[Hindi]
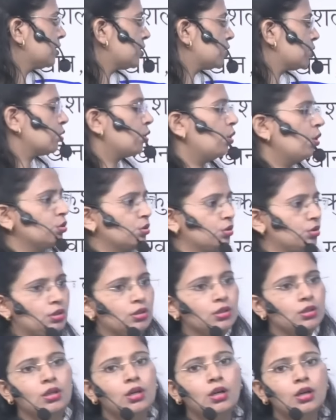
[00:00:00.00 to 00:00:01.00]
स्त्रोत्र
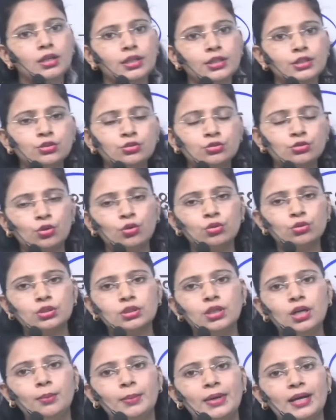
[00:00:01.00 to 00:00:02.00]
स्त्रोत
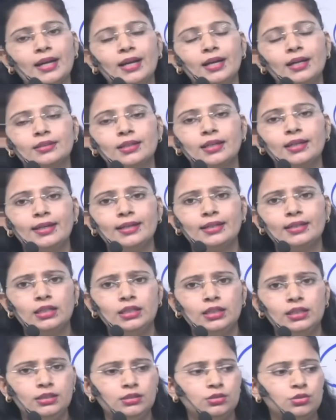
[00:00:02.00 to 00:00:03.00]
हमारा आता है
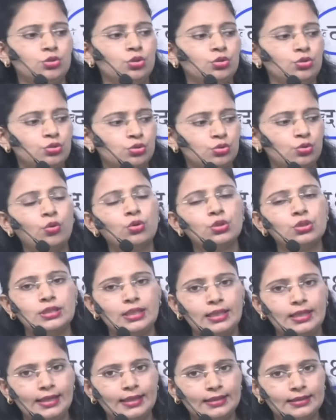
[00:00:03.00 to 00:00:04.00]
कहीं जो सोर्स
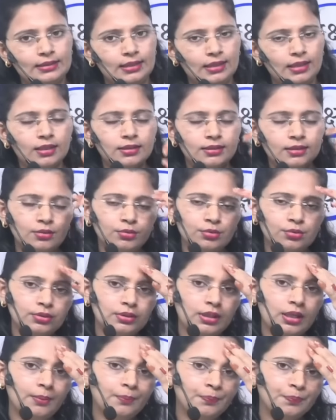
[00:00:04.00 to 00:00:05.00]
है एक तरह से
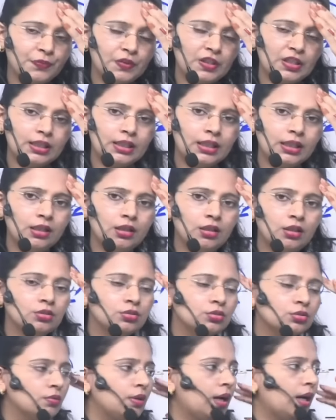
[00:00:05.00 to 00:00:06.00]
उसका ठीक है
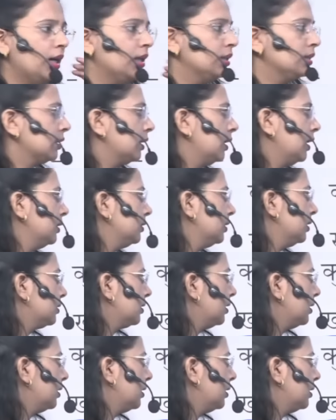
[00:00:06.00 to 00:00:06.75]
तो वहां से आ जाता